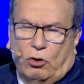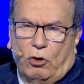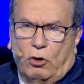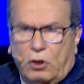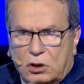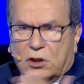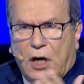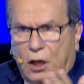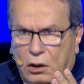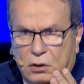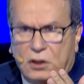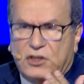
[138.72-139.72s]
له
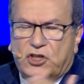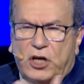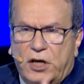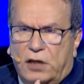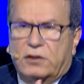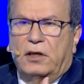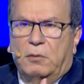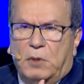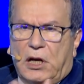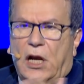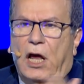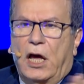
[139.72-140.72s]
اطرد الشياطين
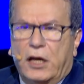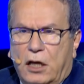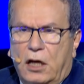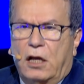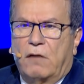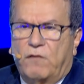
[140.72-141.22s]
من الهيكل يا